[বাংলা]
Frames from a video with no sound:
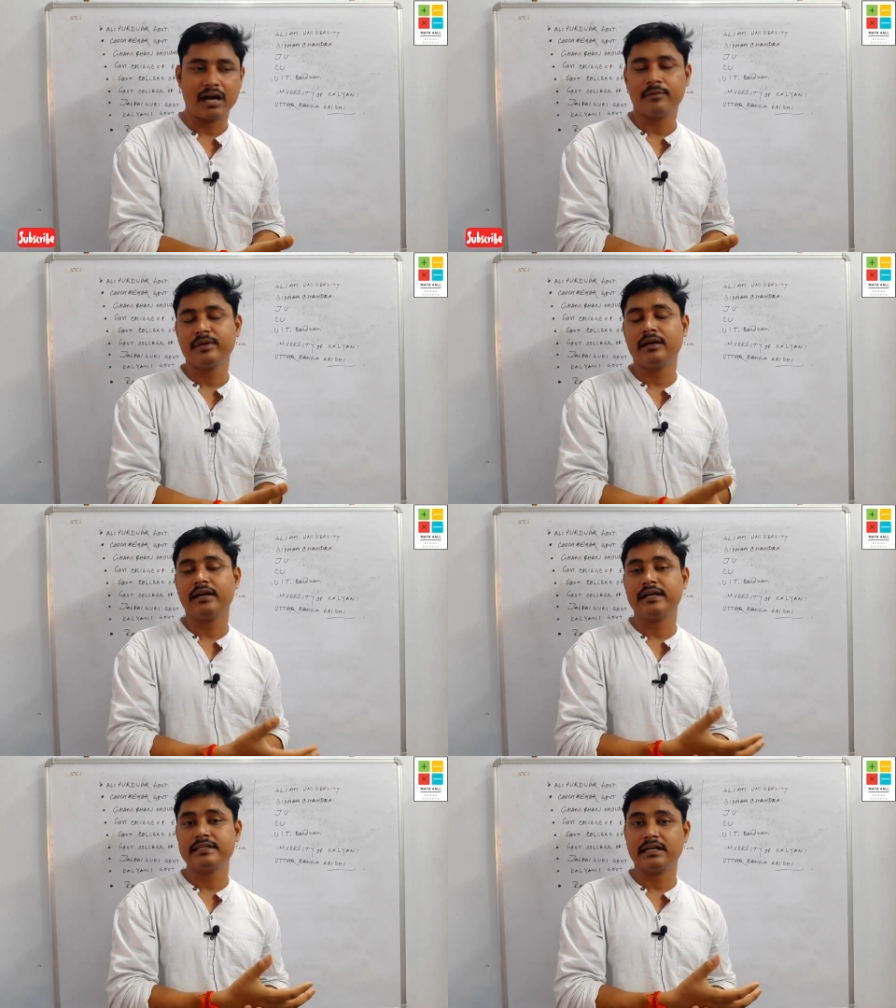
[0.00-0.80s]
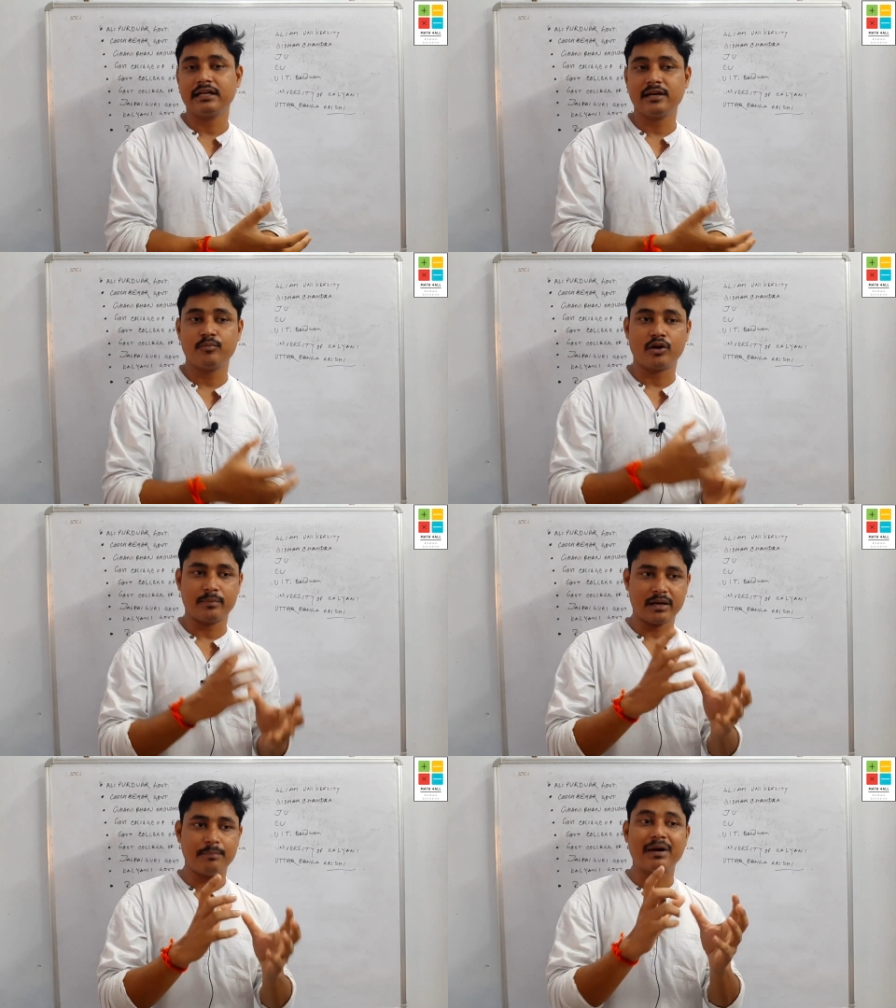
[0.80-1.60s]
আগামীকালের রেজাল্টের পরে
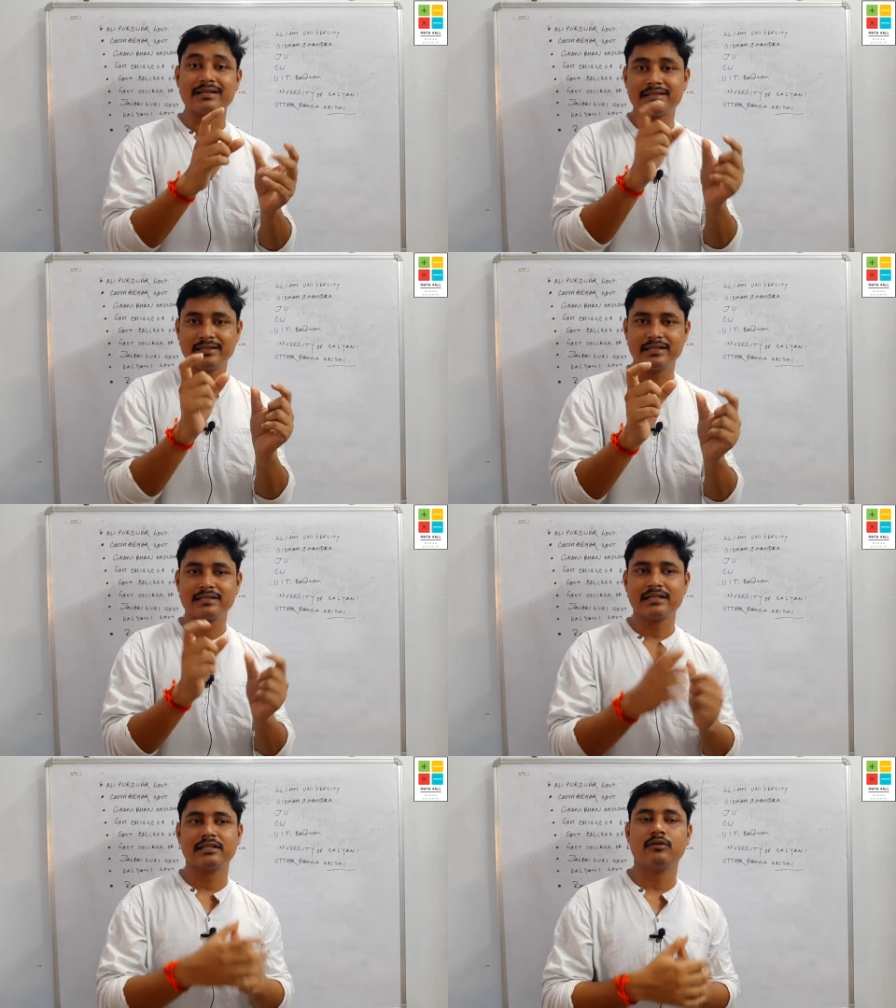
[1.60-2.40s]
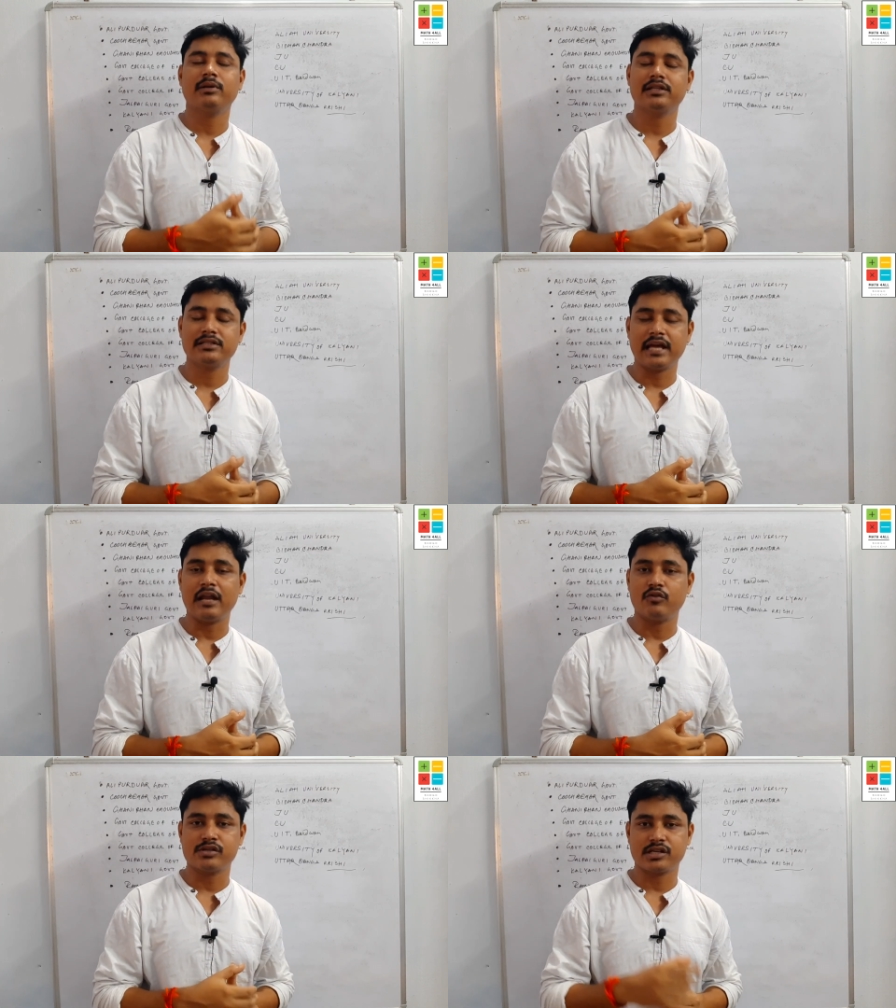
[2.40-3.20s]
মানে পার্সেন্টেজটা যে তোমাদের যে
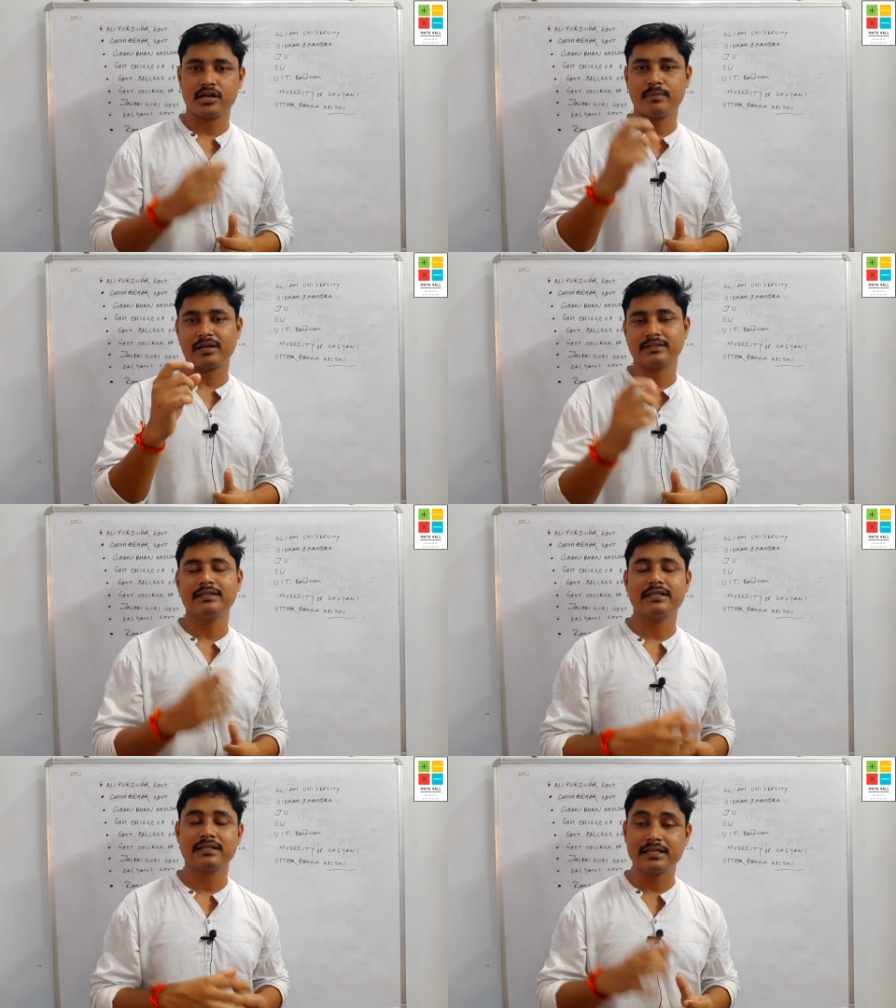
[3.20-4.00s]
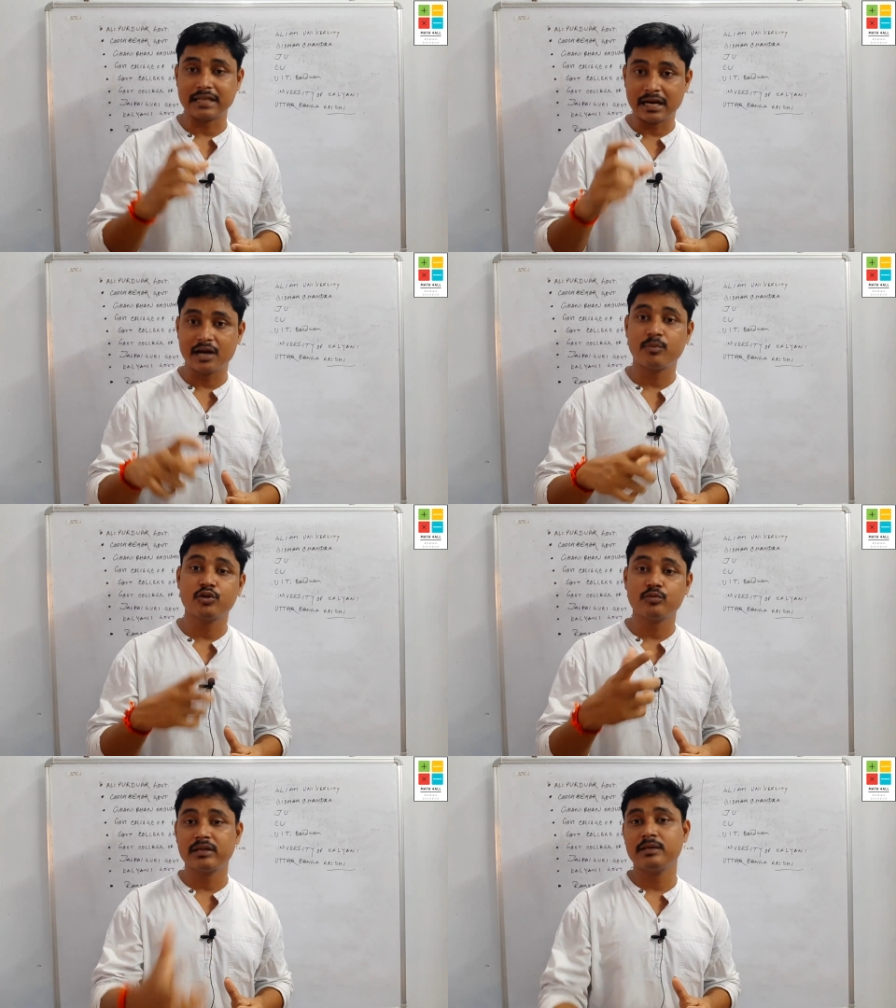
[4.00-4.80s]
অ্যালোকেশনের পার্সেন্টেজটা জানার পর
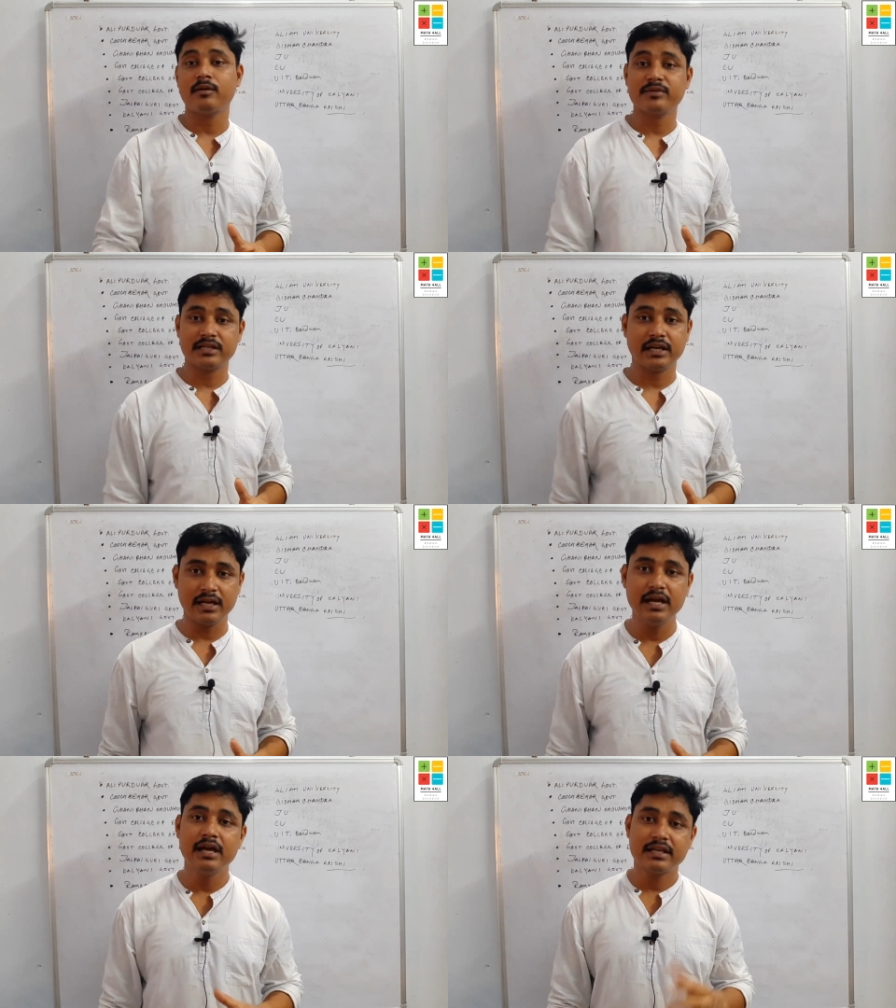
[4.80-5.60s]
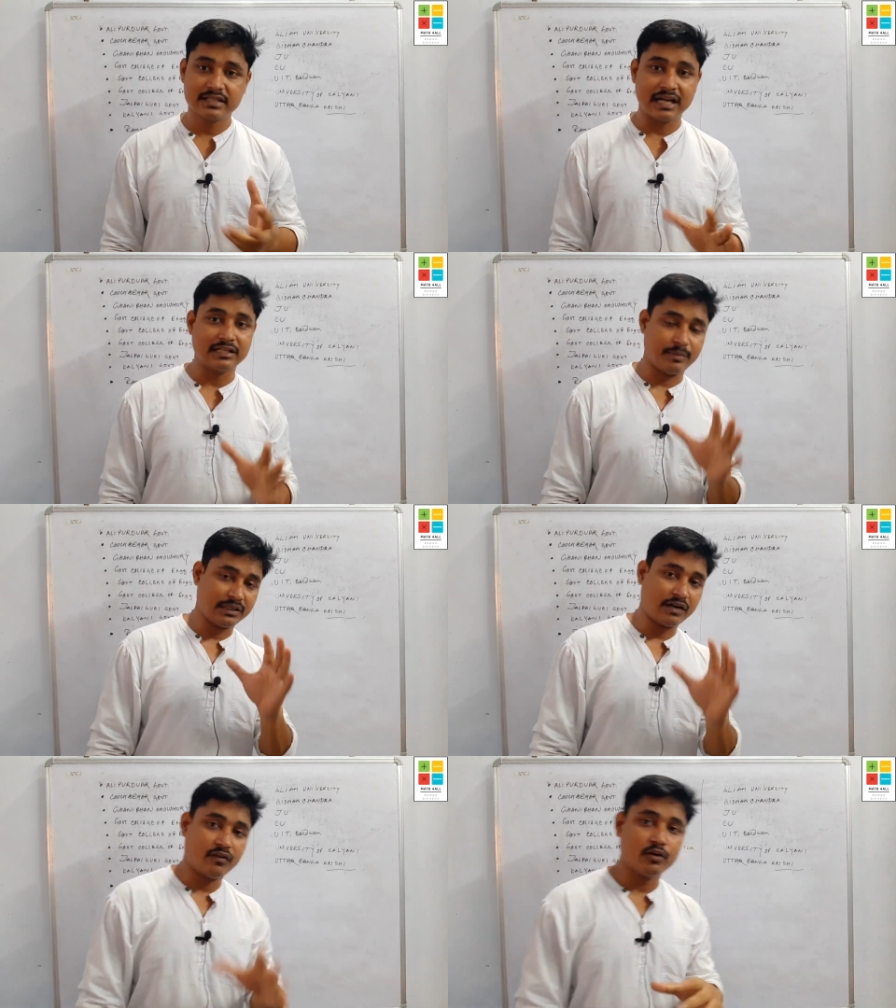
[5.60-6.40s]
তোমরা কীভাবে সেটাকে সাজাবে
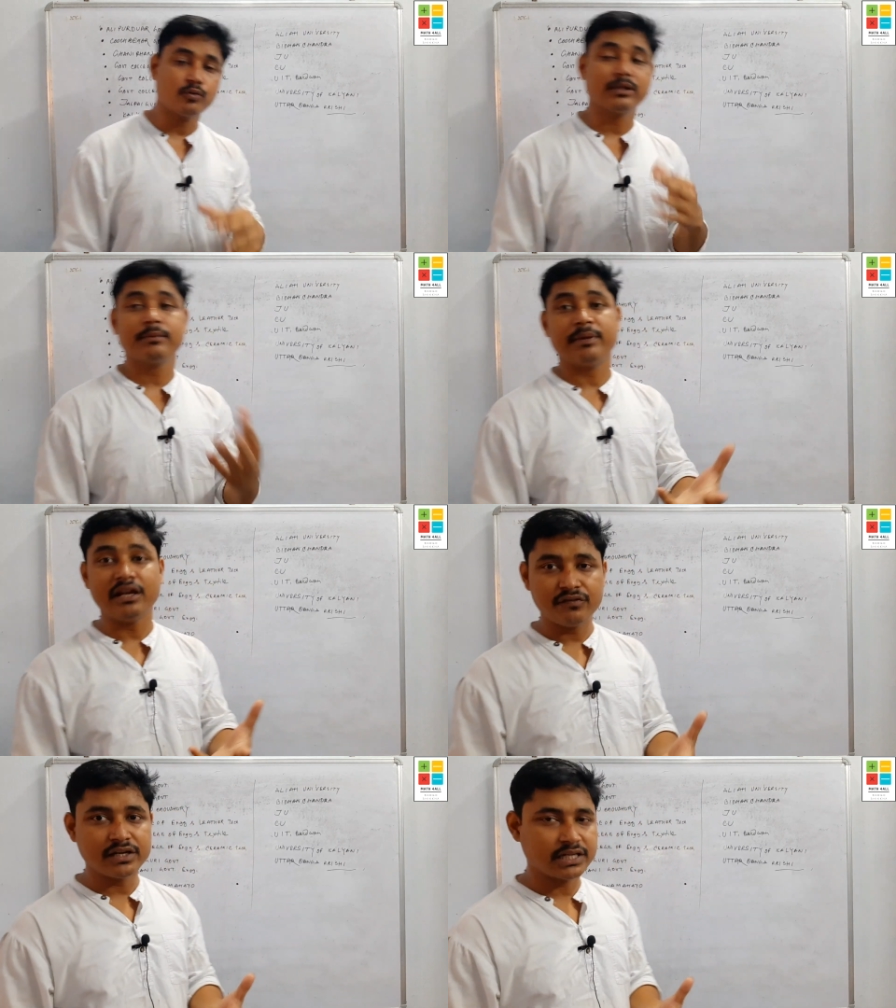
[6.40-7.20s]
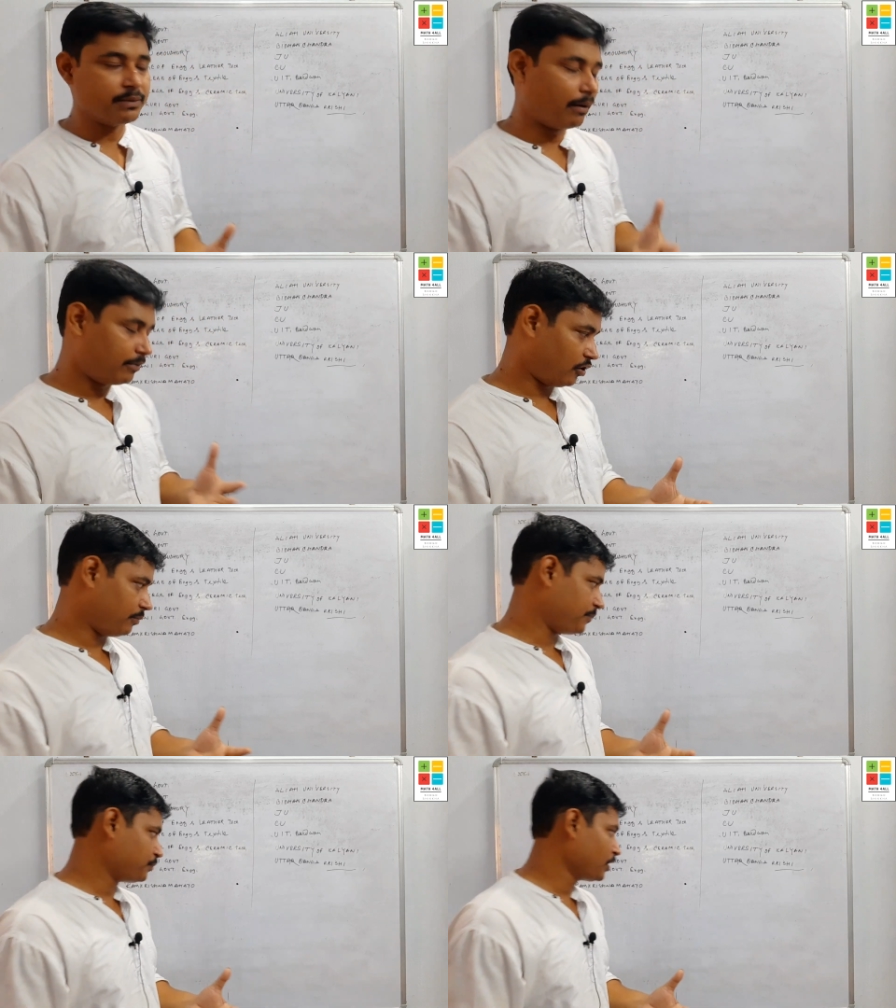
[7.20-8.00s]
তার ফলে তোমাদের বেনিফিট কীভাবে হবে